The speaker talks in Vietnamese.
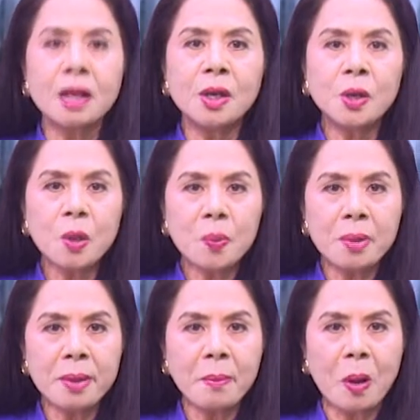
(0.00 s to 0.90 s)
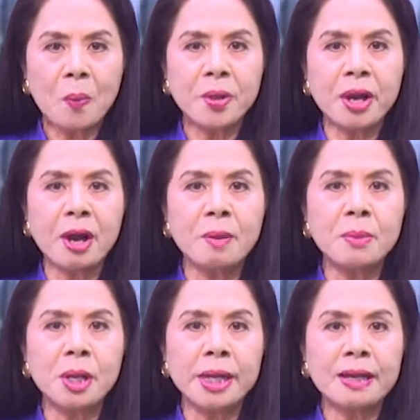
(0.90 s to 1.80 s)
Lúc mười một giờ
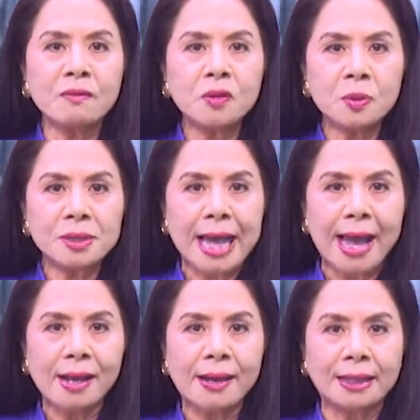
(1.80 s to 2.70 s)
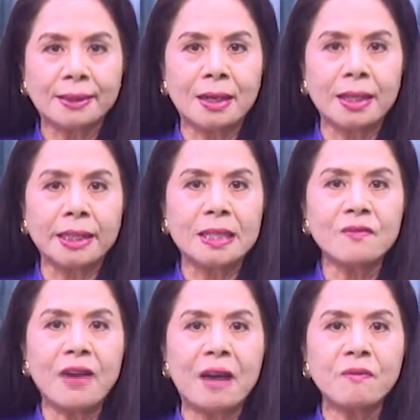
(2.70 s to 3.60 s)
mười lăm phút sáng là thời
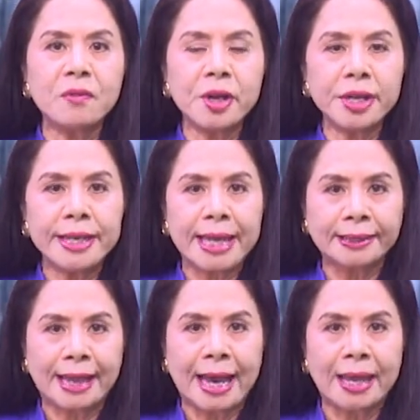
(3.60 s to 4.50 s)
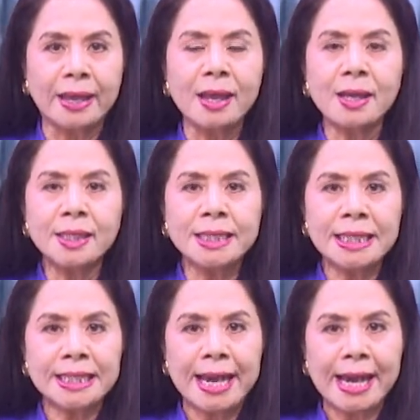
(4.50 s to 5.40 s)
thính Pháp với đề tài
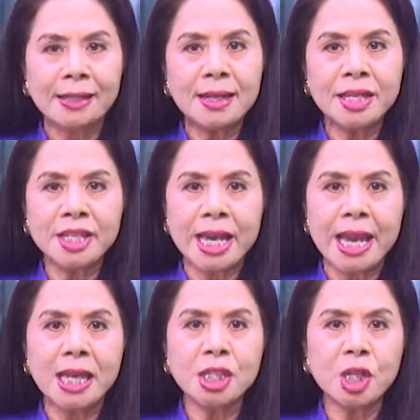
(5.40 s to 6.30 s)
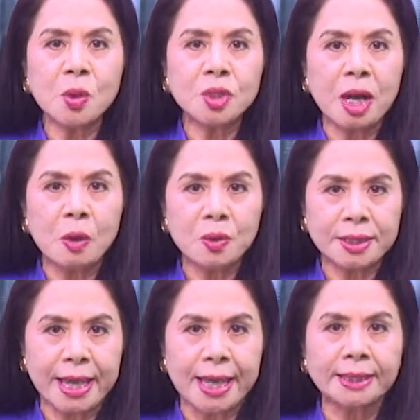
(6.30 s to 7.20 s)
Giết Giáng, Dế, Châu Chấu
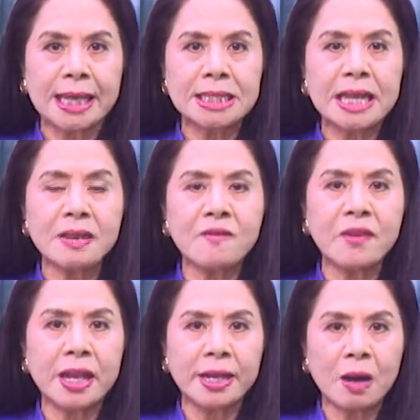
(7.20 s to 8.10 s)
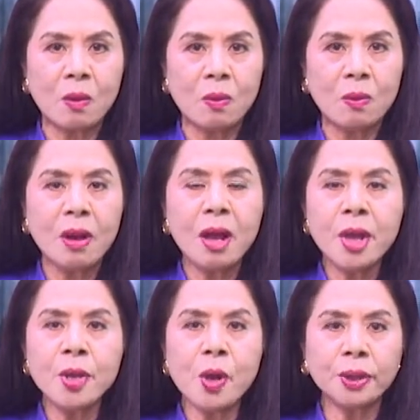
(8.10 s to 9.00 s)
sẽ tái sanh về đâu,
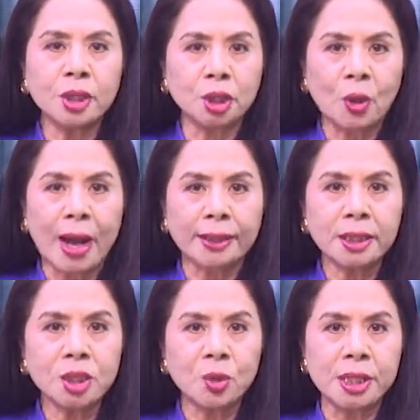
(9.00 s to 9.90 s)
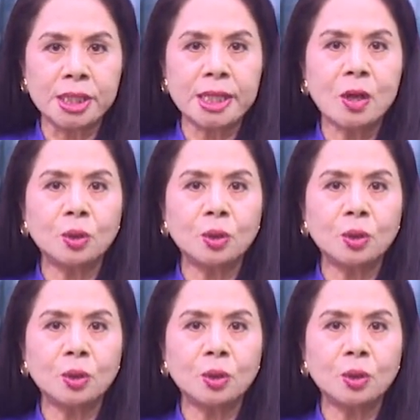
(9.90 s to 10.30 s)
do Thượng tọa Thích Huyền Châu